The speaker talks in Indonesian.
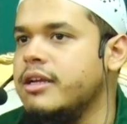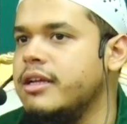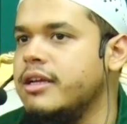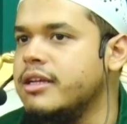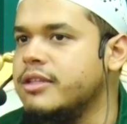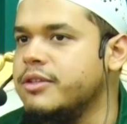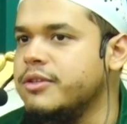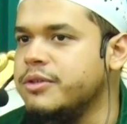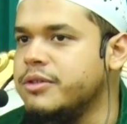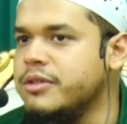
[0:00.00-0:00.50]

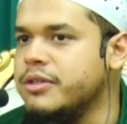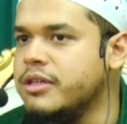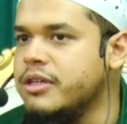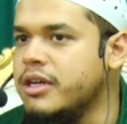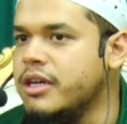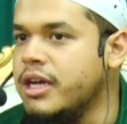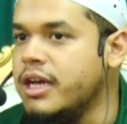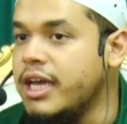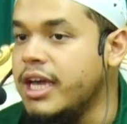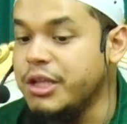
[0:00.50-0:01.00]
Lihat tuh.
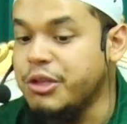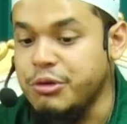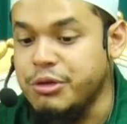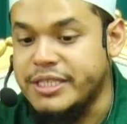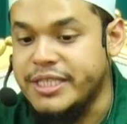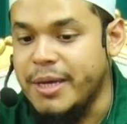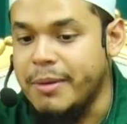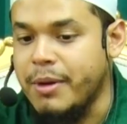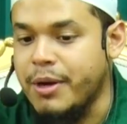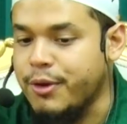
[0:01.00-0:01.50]
Itu di
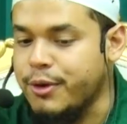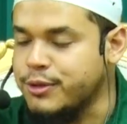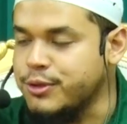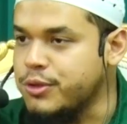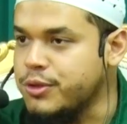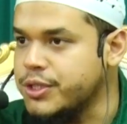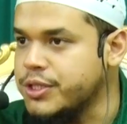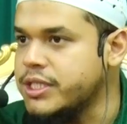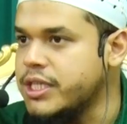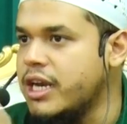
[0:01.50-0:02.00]
zaman
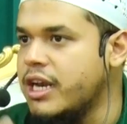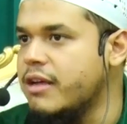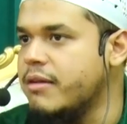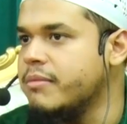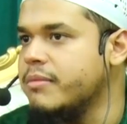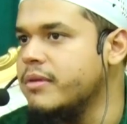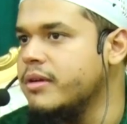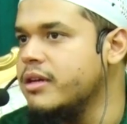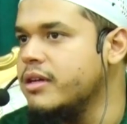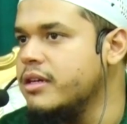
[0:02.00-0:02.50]
Rasul SAW.
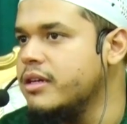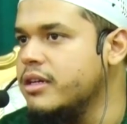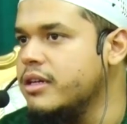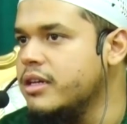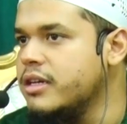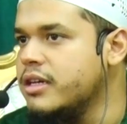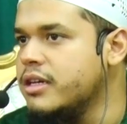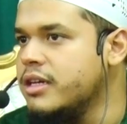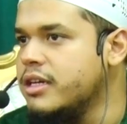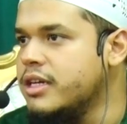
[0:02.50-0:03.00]

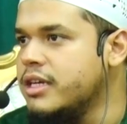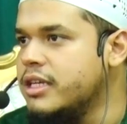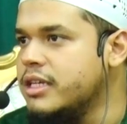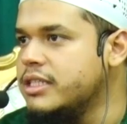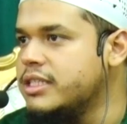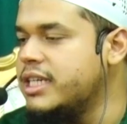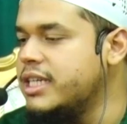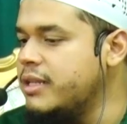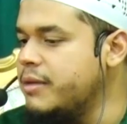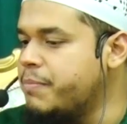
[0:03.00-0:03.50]

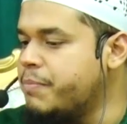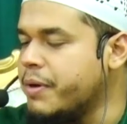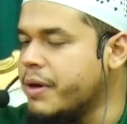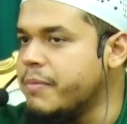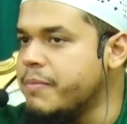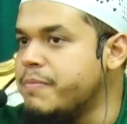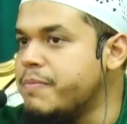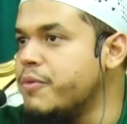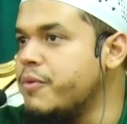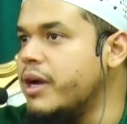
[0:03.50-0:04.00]
Jadi
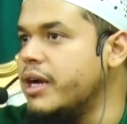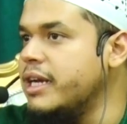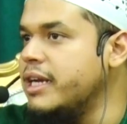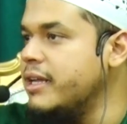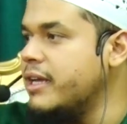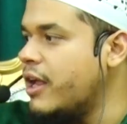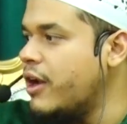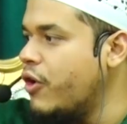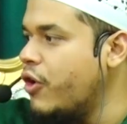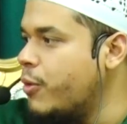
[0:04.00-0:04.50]
perempuan
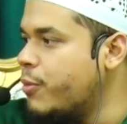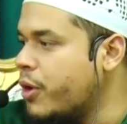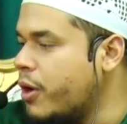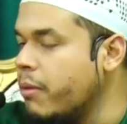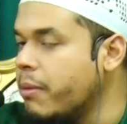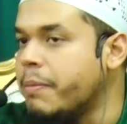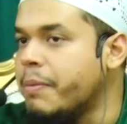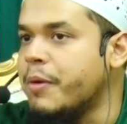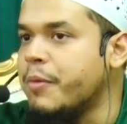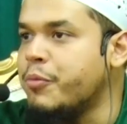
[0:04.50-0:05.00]
nih kalau
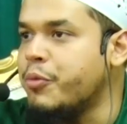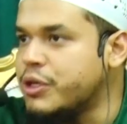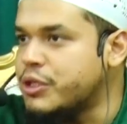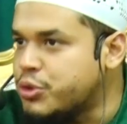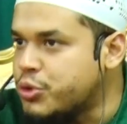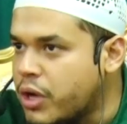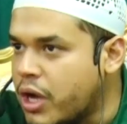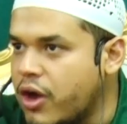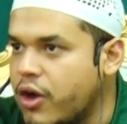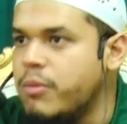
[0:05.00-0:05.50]
ngobrol sama perempuan
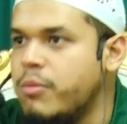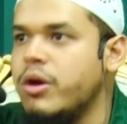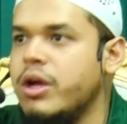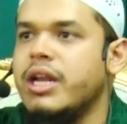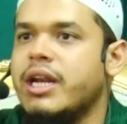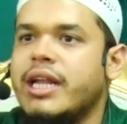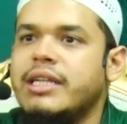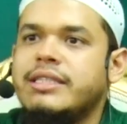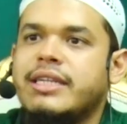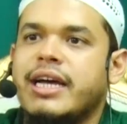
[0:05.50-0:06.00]
suka ngomongin
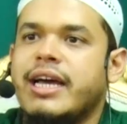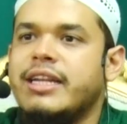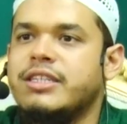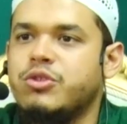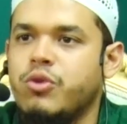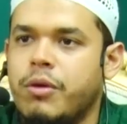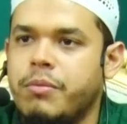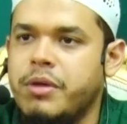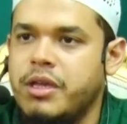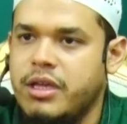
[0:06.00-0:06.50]
ranjangan
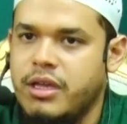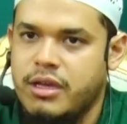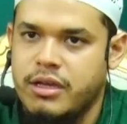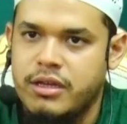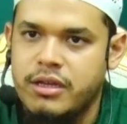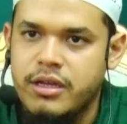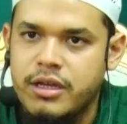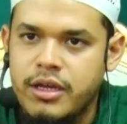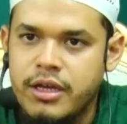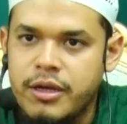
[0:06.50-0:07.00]
suaminya.
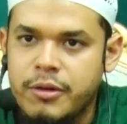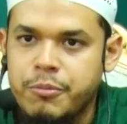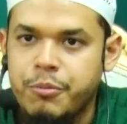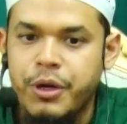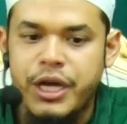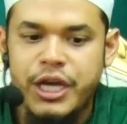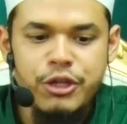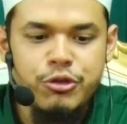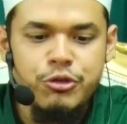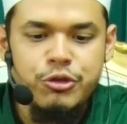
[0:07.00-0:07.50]

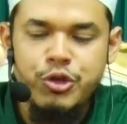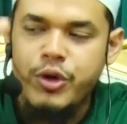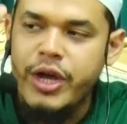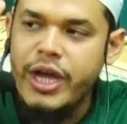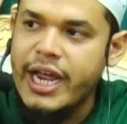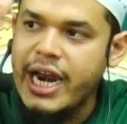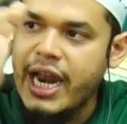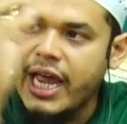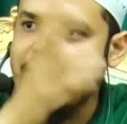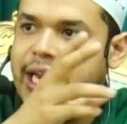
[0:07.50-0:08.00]
Begitu juga
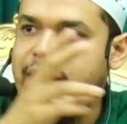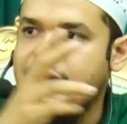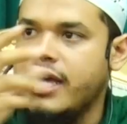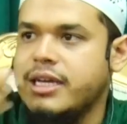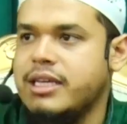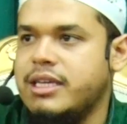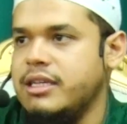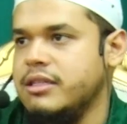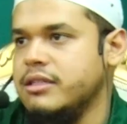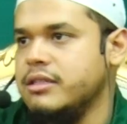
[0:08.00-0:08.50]
yang
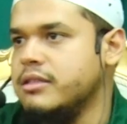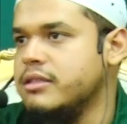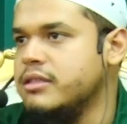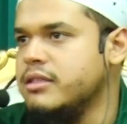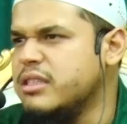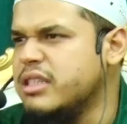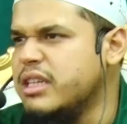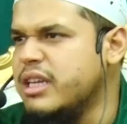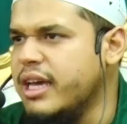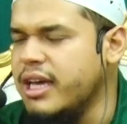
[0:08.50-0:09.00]
laki-laki.
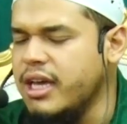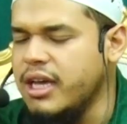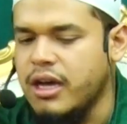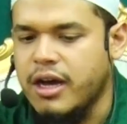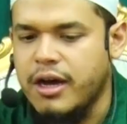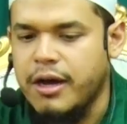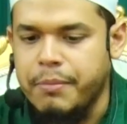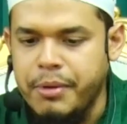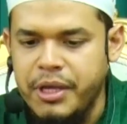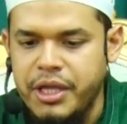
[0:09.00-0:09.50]
Ya,
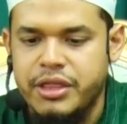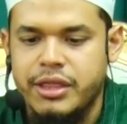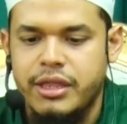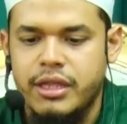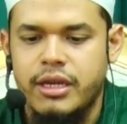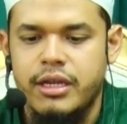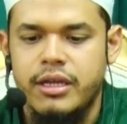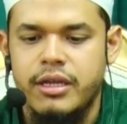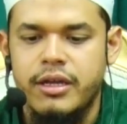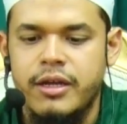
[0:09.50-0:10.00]
khabis
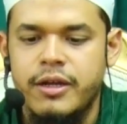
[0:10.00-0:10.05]
ini.